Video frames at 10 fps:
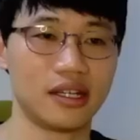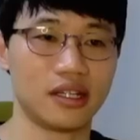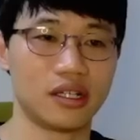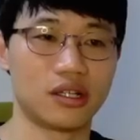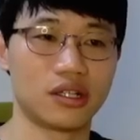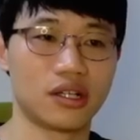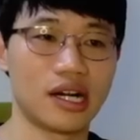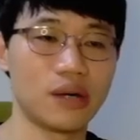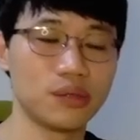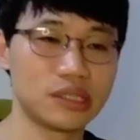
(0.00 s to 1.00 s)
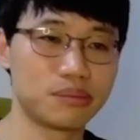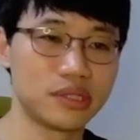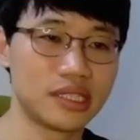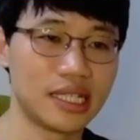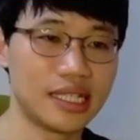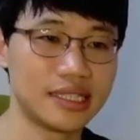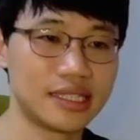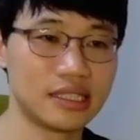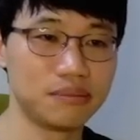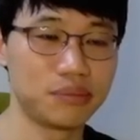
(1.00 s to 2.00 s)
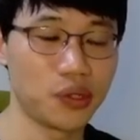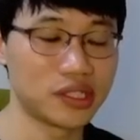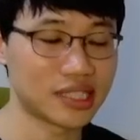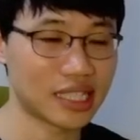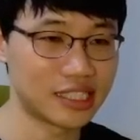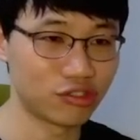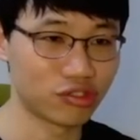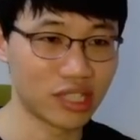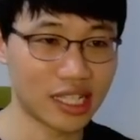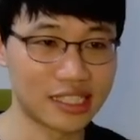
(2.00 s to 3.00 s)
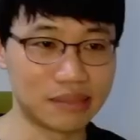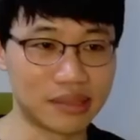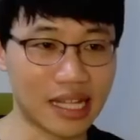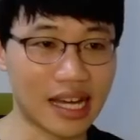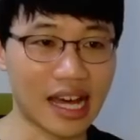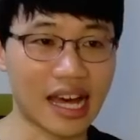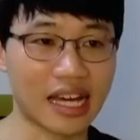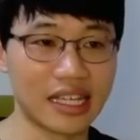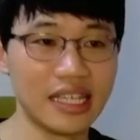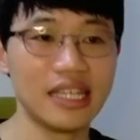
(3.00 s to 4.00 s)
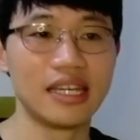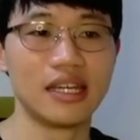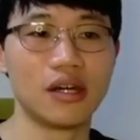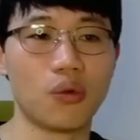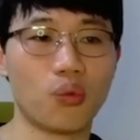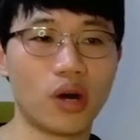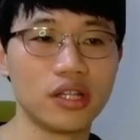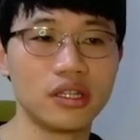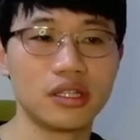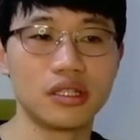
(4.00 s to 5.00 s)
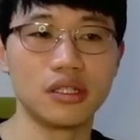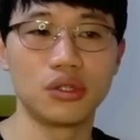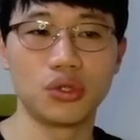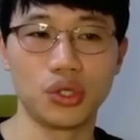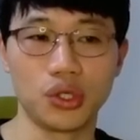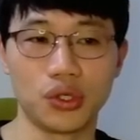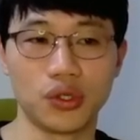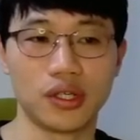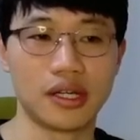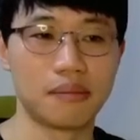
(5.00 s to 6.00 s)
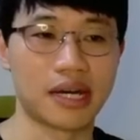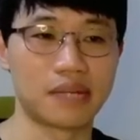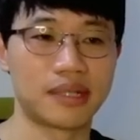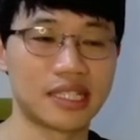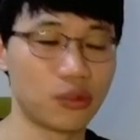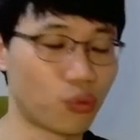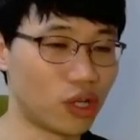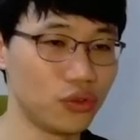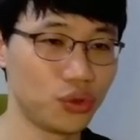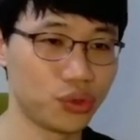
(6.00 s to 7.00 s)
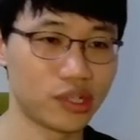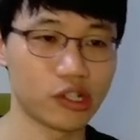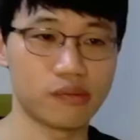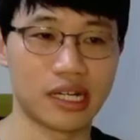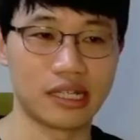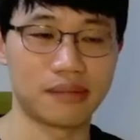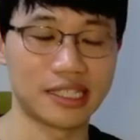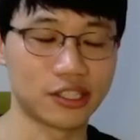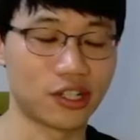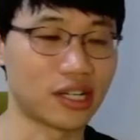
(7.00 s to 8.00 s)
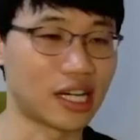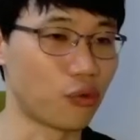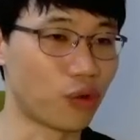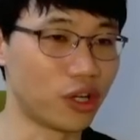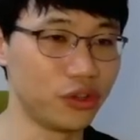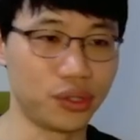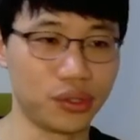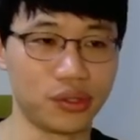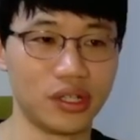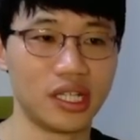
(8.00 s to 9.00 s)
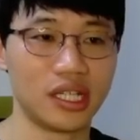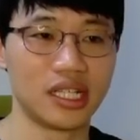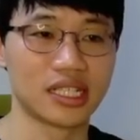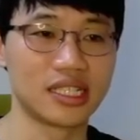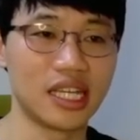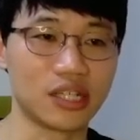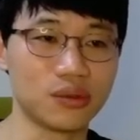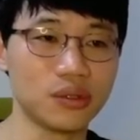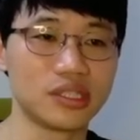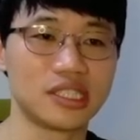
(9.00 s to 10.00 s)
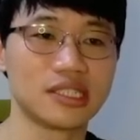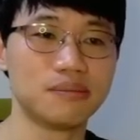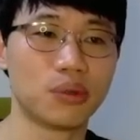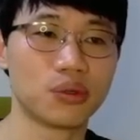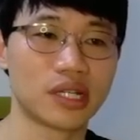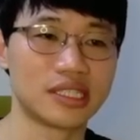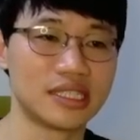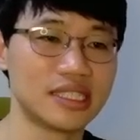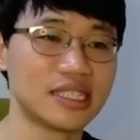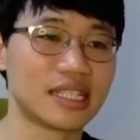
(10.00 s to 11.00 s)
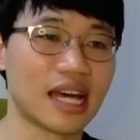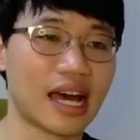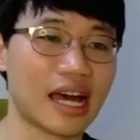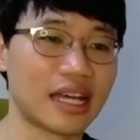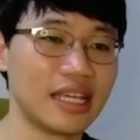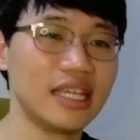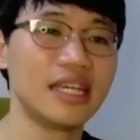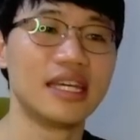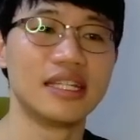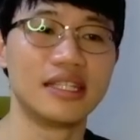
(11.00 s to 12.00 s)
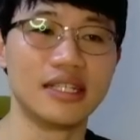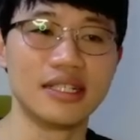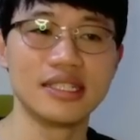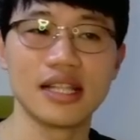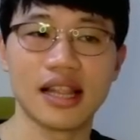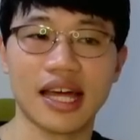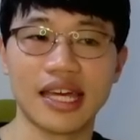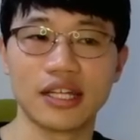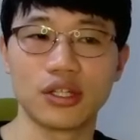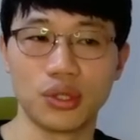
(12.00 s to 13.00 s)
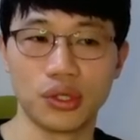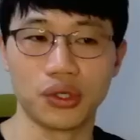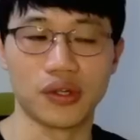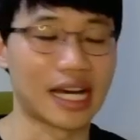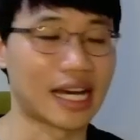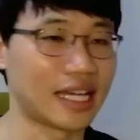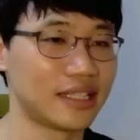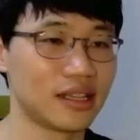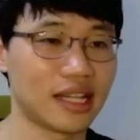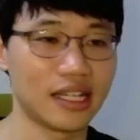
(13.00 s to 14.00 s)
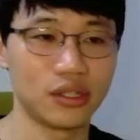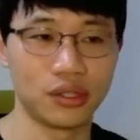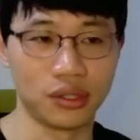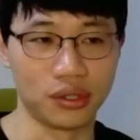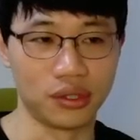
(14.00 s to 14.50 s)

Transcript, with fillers: 어, 하고 싶을 때 쓰는 표현은 사실 두 개가 있습니다. I want to 발음할 때 want to라고 발음하죠. I want to 그게 있고 지금 보고 계시는 I'd like to I'd like to